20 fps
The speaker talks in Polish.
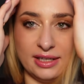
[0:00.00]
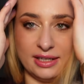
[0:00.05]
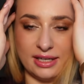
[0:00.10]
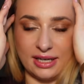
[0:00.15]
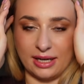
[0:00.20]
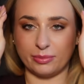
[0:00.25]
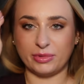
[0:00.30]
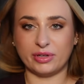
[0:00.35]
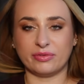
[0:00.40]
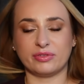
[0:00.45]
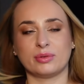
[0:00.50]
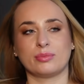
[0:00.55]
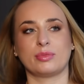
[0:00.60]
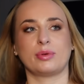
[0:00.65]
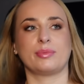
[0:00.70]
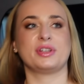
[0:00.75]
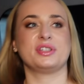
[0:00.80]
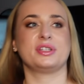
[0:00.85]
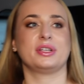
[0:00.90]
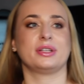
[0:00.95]
Dla mnie w tym
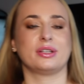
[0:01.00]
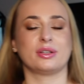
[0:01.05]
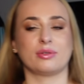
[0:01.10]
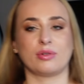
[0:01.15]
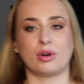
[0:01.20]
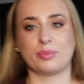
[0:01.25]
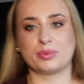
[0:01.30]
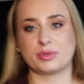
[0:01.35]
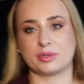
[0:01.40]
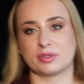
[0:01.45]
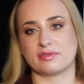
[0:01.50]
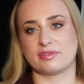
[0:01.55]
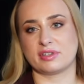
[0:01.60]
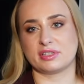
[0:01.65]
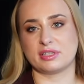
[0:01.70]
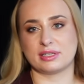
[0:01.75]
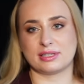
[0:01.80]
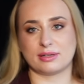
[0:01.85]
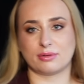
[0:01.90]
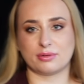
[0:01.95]
momencie jedyną opcją jest
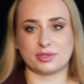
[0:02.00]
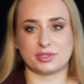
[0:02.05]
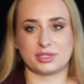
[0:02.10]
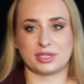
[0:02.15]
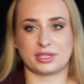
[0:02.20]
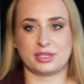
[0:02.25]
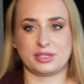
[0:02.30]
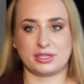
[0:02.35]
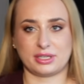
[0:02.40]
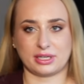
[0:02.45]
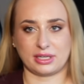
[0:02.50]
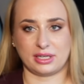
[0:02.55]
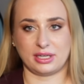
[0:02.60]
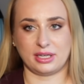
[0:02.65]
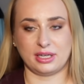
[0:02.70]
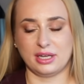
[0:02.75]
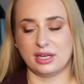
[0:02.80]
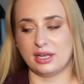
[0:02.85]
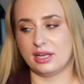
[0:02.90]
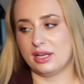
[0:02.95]
właśnie założyć jakiś
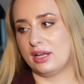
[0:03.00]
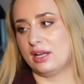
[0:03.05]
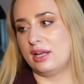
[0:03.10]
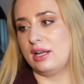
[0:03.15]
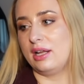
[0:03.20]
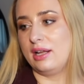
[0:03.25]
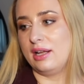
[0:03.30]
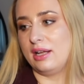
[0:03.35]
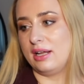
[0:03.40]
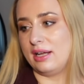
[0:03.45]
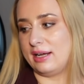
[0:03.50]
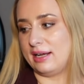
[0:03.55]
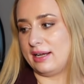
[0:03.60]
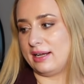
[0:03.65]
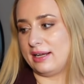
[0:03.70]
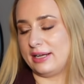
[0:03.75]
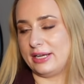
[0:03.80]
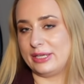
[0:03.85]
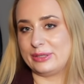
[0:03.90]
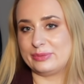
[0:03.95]
taki
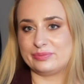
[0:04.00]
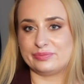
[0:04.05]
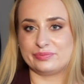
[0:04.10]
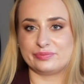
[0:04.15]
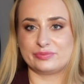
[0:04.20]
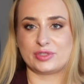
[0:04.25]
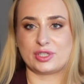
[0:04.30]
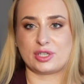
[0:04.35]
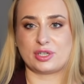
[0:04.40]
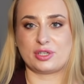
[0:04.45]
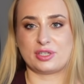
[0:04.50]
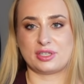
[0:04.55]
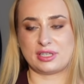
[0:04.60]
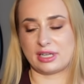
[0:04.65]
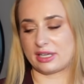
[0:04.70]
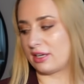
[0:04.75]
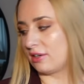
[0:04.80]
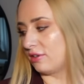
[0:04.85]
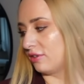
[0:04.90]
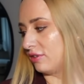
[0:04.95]
e, coś
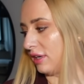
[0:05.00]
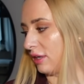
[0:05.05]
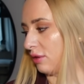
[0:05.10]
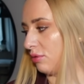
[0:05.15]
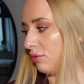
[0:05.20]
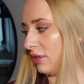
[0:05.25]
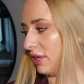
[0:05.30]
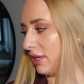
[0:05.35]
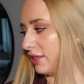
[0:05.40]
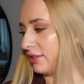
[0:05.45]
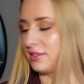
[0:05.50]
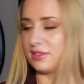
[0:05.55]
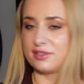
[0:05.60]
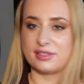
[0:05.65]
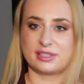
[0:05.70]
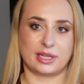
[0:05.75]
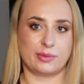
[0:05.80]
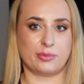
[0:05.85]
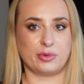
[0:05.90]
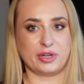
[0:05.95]
takiego na górę, co
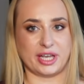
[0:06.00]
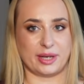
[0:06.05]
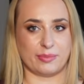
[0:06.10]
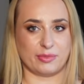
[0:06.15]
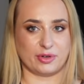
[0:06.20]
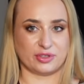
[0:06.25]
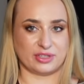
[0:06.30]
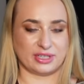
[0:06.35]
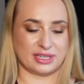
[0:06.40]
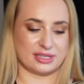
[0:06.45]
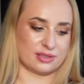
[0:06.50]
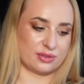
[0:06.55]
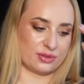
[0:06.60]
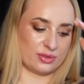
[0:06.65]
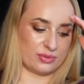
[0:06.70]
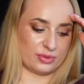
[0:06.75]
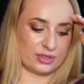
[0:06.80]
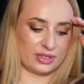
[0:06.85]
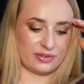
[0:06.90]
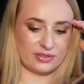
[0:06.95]
zdejmujemy od
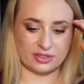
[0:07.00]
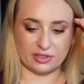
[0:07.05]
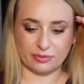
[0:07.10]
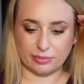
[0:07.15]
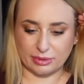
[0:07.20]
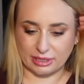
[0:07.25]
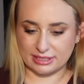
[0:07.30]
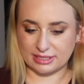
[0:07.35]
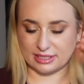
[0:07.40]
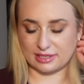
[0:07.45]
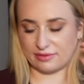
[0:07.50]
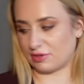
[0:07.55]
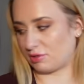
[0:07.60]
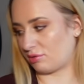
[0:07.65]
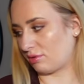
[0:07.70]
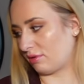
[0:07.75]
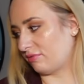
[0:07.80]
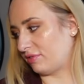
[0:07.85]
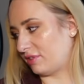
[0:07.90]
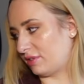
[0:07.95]
razu, bo nawet do pracy nie
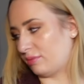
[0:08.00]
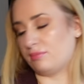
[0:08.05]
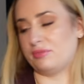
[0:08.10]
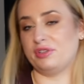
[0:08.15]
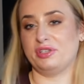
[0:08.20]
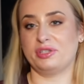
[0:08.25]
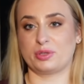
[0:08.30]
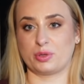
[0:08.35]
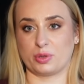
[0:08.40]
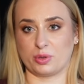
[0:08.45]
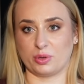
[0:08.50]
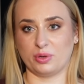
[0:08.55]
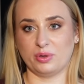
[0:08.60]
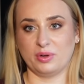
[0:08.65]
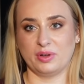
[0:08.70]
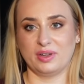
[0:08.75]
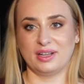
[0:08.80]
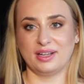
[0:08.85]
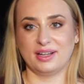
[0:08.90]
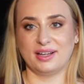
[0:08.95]
weszłam w tym
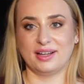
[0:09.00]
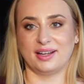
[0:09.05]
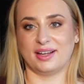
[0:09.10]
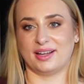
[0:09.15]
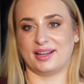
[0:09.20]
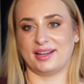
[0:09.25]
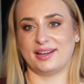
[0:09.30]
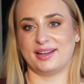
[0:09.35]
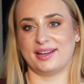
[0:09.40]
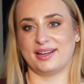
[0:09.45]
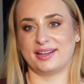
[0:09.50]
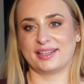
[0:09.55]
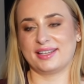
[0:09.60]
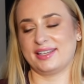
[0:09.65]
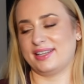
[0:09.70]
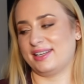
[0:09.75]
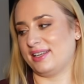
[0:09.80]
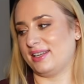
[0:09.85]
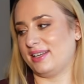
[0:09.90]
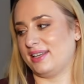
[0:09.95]
miśku e,
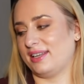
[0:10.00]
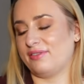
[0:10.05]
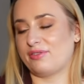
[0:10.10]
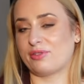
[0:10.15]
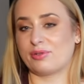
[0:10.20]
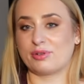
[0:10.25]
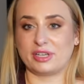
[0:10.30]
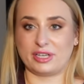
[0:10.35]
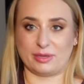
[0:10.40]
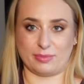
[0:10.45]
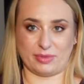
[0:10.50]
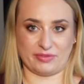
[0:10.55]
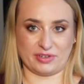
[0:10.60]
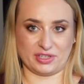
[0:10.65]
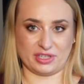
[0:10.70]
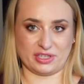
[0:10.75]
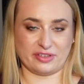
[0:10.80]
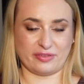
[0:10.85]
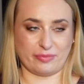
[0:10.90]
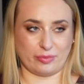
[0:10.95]
i w ogóle nie
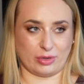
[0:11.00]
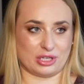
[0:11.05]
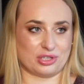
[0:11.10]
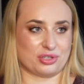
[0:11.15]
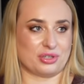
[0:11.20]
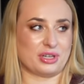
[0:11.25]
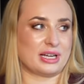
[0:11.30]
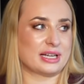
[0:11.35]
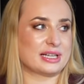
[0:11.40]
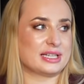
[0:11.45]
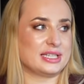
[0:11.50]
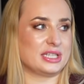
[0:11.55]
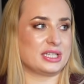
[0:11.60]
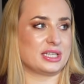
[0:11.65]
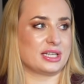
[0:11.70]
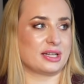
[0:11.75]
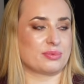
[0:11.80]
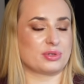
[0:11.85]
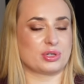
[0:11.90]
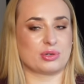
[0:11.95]
bawienie się w płaszcz. No ale jak idziecie
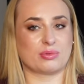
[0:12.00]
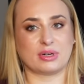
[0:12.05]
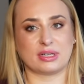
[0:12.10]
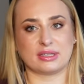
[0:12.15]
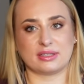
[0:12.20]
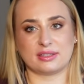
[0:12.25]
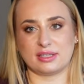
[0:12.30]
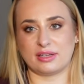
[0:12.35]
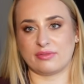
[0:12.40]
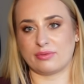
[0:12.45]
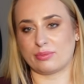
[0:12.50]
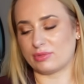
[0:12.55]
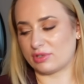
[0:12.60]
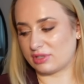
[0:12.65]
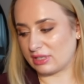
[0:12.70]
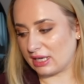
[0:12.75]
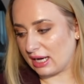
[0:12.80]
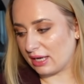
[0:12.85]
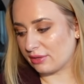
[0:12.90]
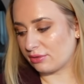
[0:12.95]
na przykład, nie wiem, do
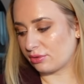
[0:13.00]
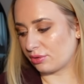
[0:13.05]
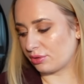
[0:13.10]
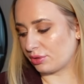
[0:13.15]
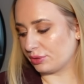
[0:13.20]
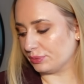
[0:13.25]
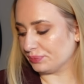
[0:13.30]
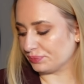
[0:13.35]
teatru,